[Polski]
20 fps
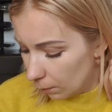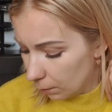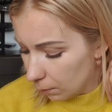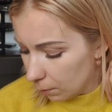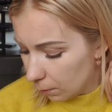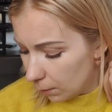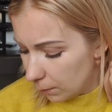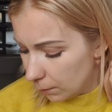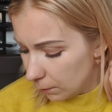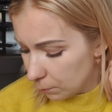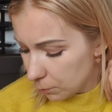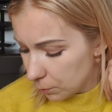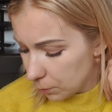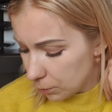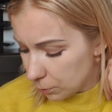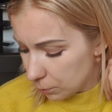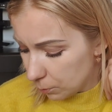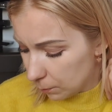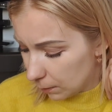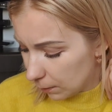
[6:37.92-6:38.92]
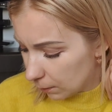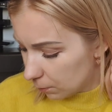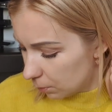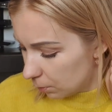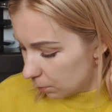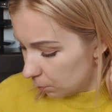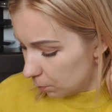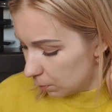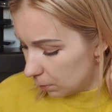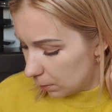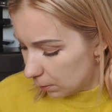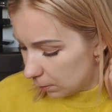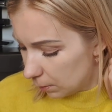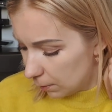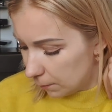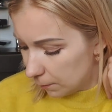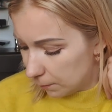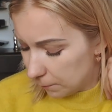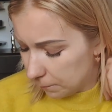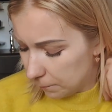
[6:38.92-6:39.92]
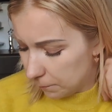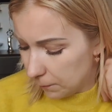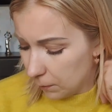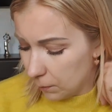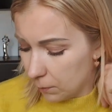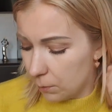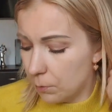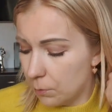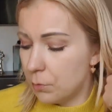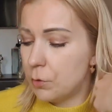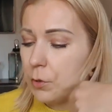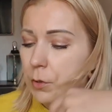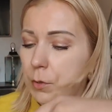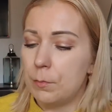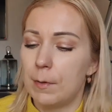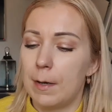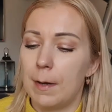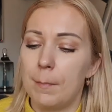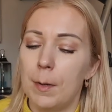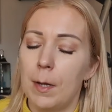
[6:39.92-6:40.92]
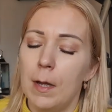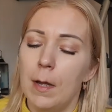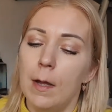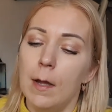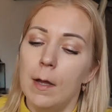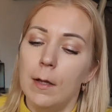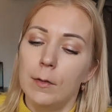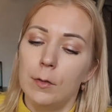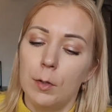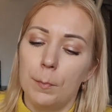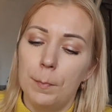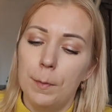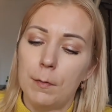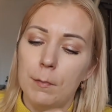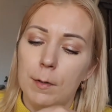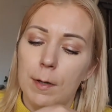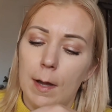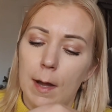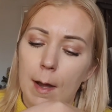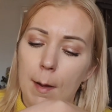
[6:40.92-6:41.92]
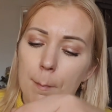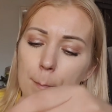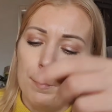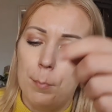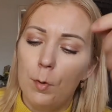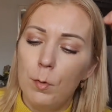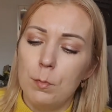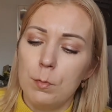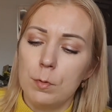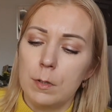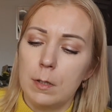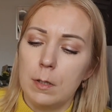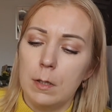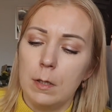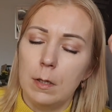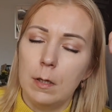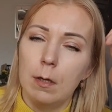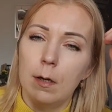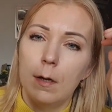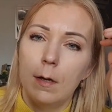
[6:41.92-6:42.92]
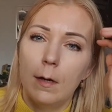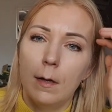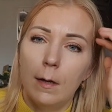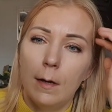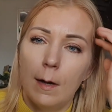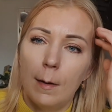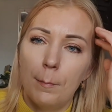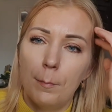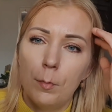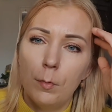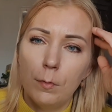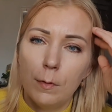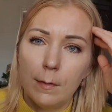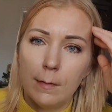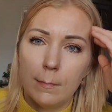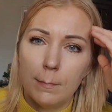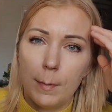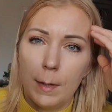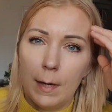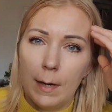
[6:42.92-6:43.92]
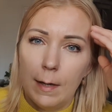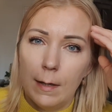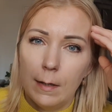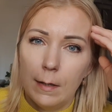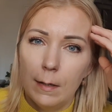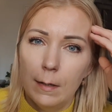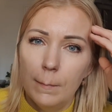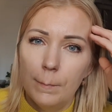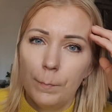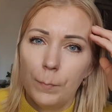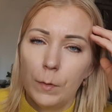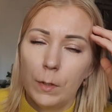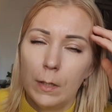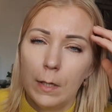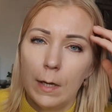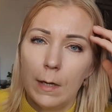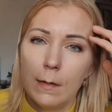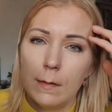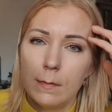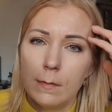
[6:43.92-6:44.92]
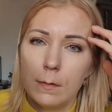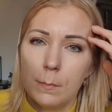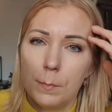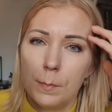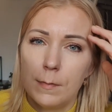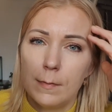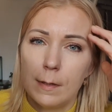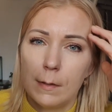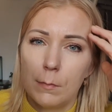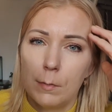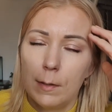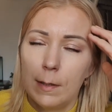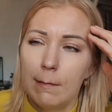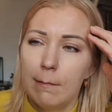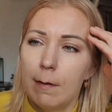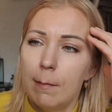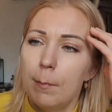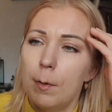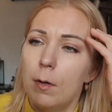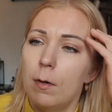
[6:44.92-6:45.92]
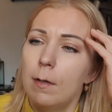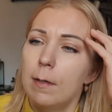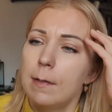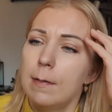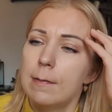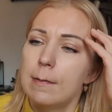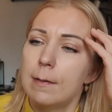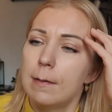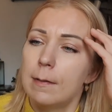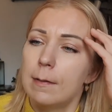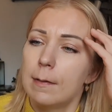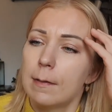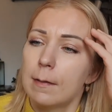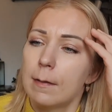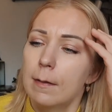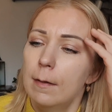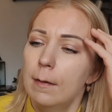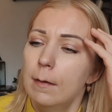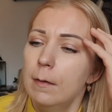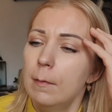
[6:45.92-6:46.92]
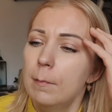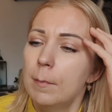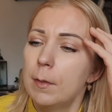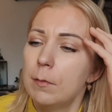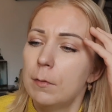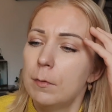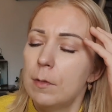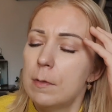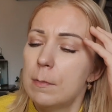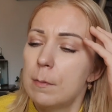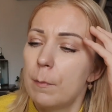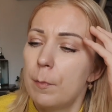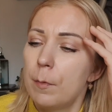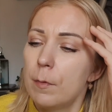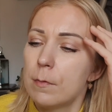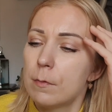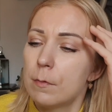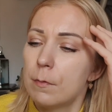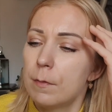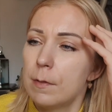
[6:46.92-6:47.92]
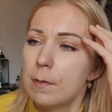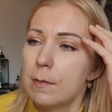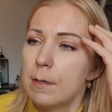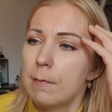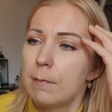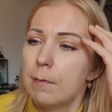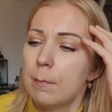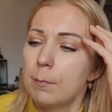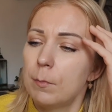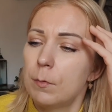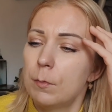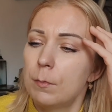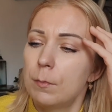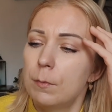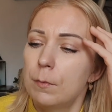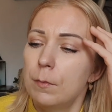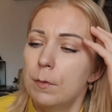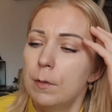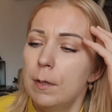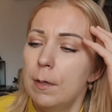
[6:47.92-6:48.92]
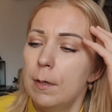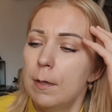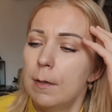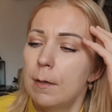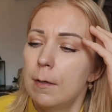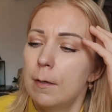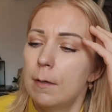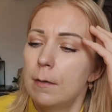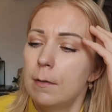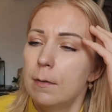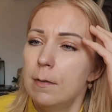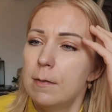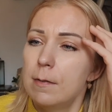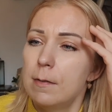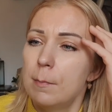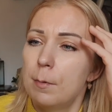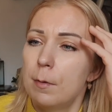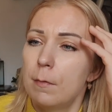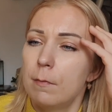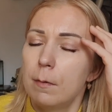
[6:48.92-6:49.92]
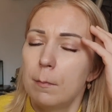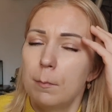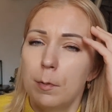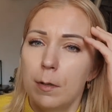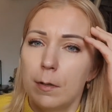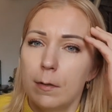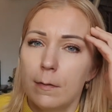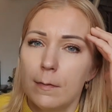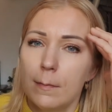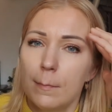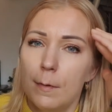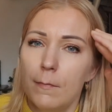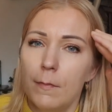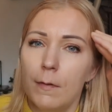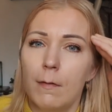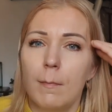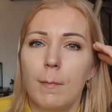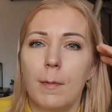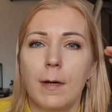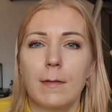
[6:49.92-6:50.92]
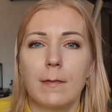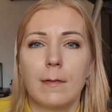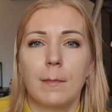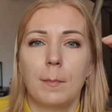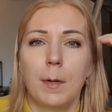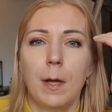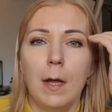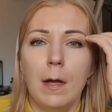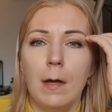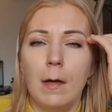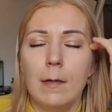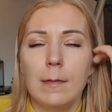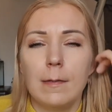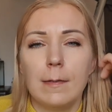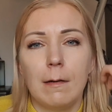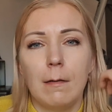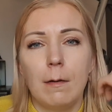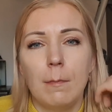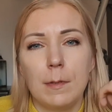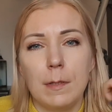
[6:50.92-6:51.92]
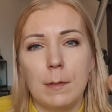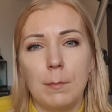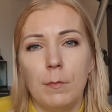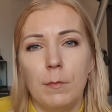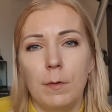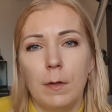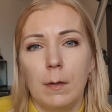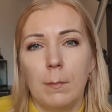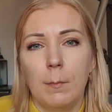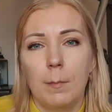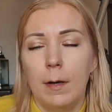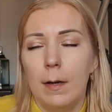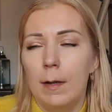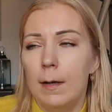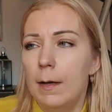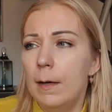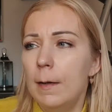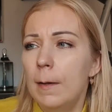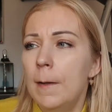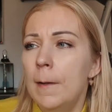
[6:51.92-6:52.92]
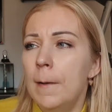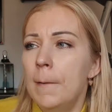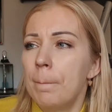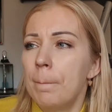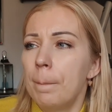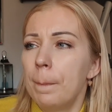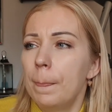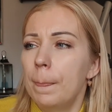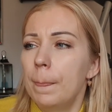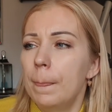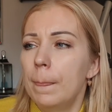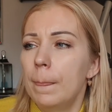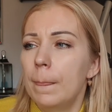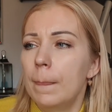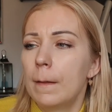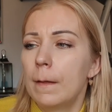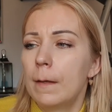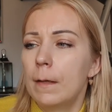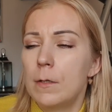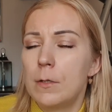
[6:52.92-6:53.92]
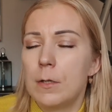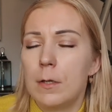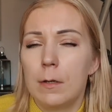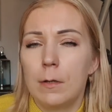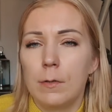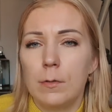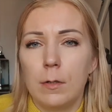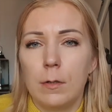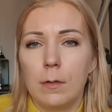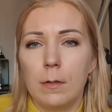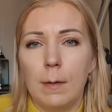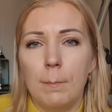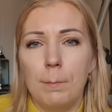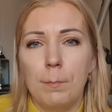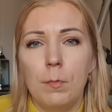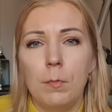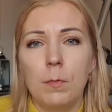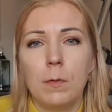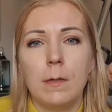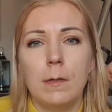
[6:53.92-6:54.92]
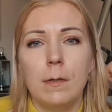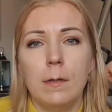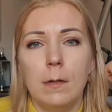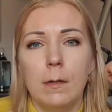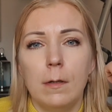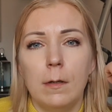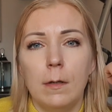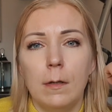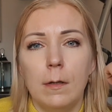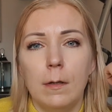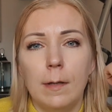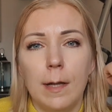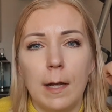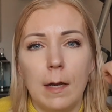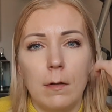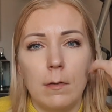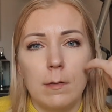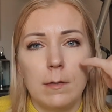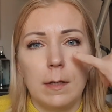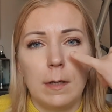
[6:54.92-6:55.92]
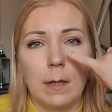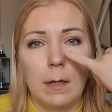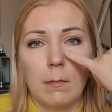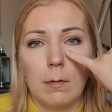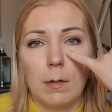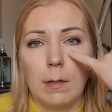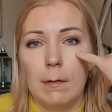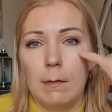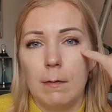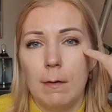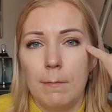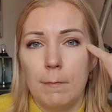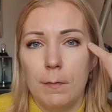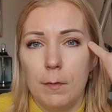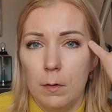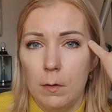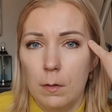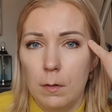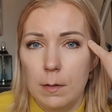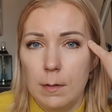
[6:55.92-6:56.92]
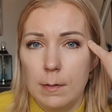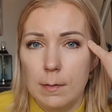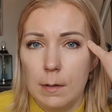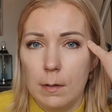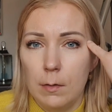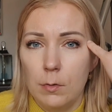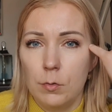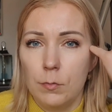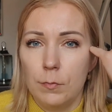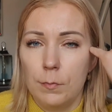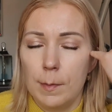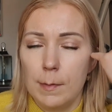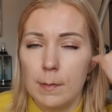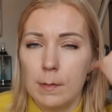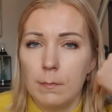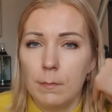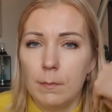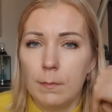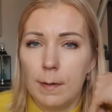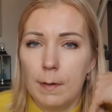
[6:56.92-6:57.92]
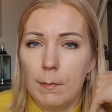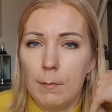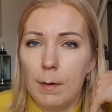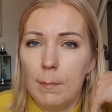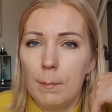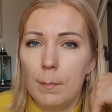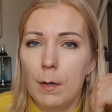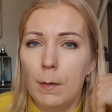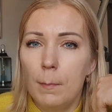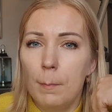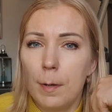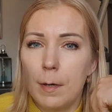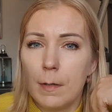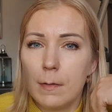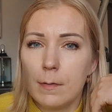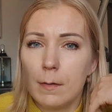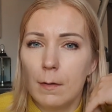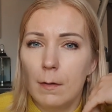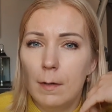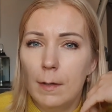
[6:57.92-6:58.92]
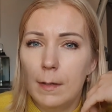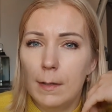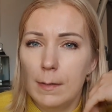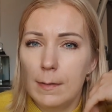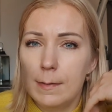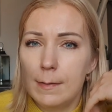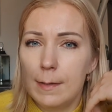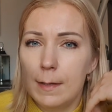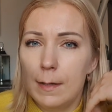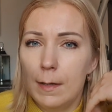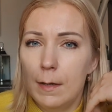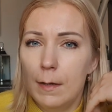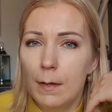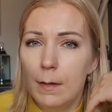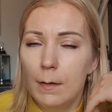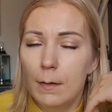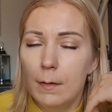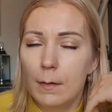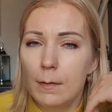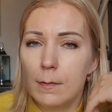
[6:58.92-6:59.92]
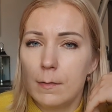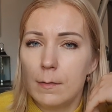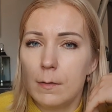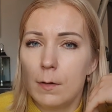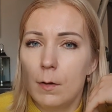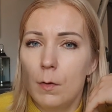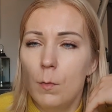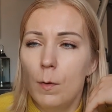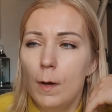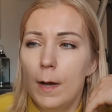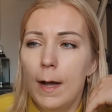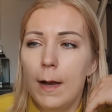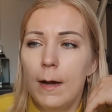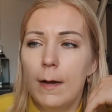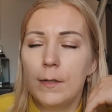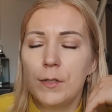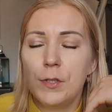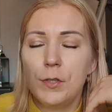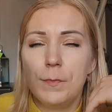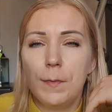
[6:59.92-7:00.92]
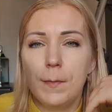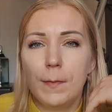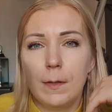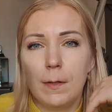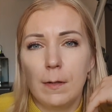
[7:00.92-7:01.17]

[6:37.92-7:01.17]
Kolejną rzeczą, jaką wykończyłam to były ampułki, e, ampułki z balei. Ja je sobie zakładałam, oleiste takie. Nie ma tu nic po polsku, więc ja Wam tu nie, nic nie powiem, bo ja to zamawiałam razem z całym zamówieniem balea. Mm, jeżeli chodzi o tampułki, y, na noc je nakładałam w okolice oczu, masowywałam. E, bardzo oleiste e, są, ale świetnie